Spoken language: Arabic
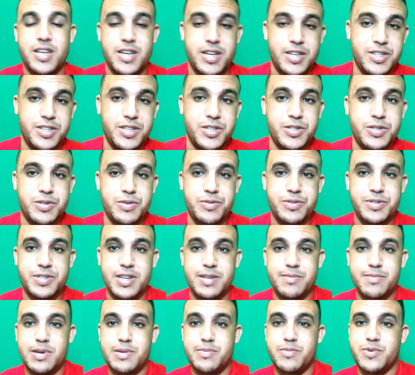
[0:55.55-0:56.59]
كتشجعوا
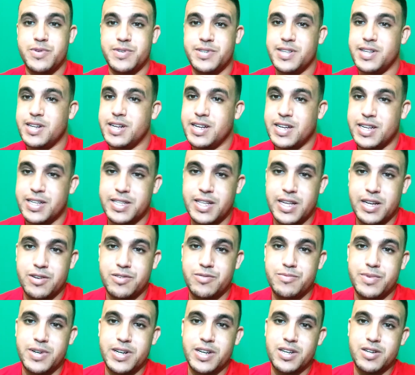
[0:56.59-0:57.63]
الشباب وحنا راه
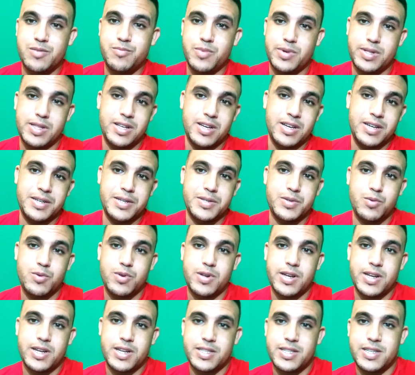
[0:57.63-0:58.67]
كنضحكوا معكم وهاد القناه
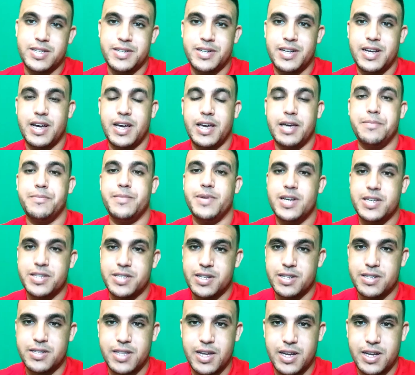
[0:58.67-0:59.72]
والله الا درنا غير من
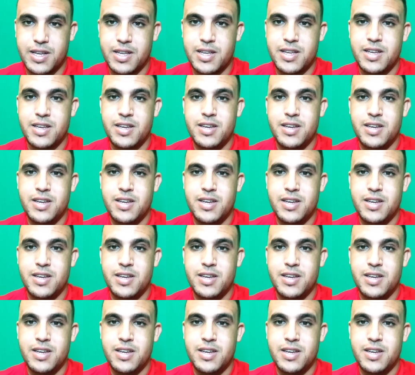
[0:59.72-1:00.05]
اجل الضحك